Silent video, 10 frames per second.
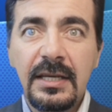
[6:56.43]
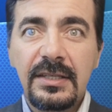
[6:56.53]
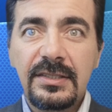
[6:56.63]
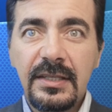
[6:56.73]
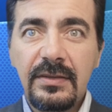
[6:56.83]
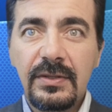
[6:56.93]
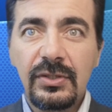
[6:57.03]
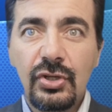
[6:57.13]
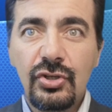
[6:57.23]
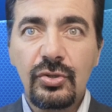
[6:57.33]

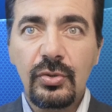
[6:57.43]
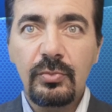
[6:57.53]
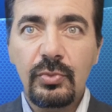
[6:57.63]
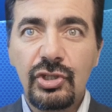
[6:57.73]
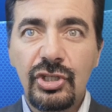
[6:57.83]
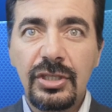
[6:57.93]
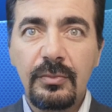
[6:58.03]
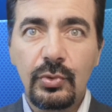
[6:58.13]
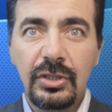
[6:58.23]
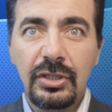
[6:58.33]
заявил, что он больше не
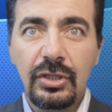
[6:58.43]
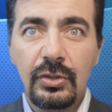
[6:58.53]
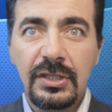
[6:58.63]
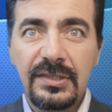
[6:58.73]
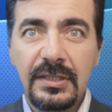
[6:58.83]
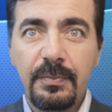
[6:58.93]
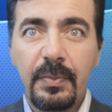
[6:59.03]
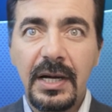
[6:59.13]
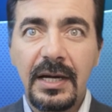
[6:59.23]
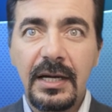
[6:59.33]
будет ее носить,
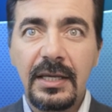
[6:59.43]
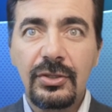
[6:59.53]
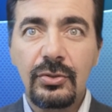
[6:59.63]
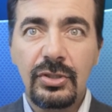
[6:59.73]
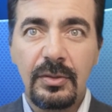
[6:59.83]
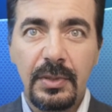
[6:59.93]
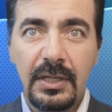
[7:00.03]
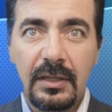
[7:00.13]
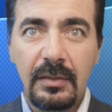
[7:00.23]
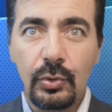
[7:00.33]
пока ее не
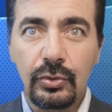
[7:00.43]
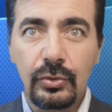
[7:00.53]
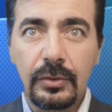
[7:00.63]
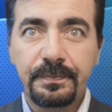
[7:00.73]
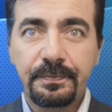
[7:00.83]
переработают.